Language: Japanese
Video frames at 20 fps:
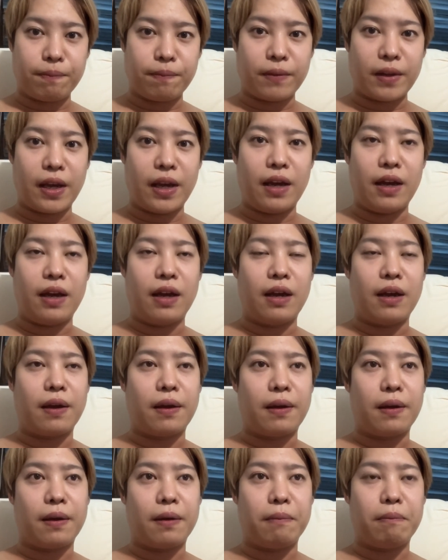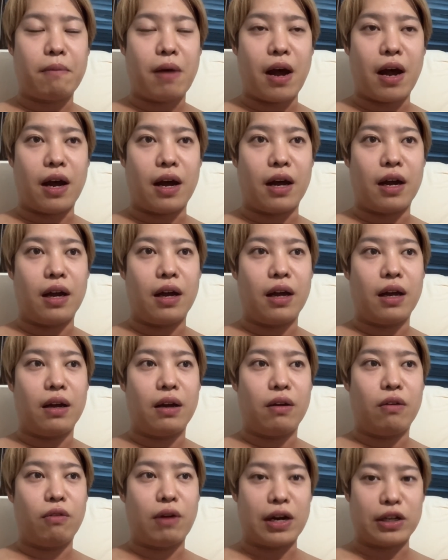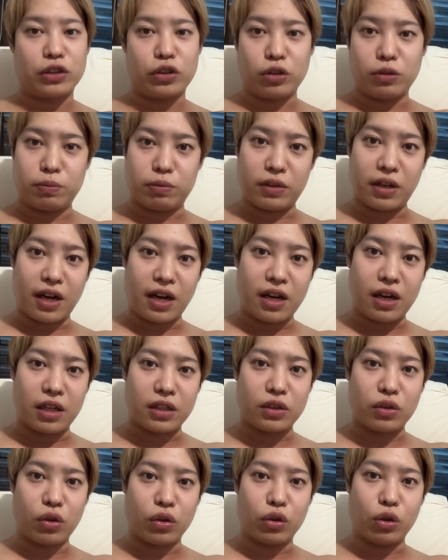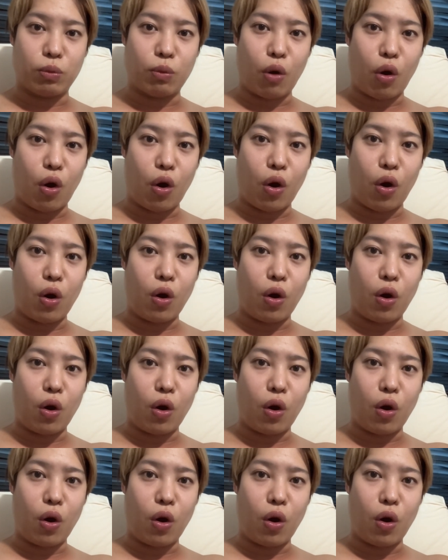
えー、まあ、ワークショップで話すことも、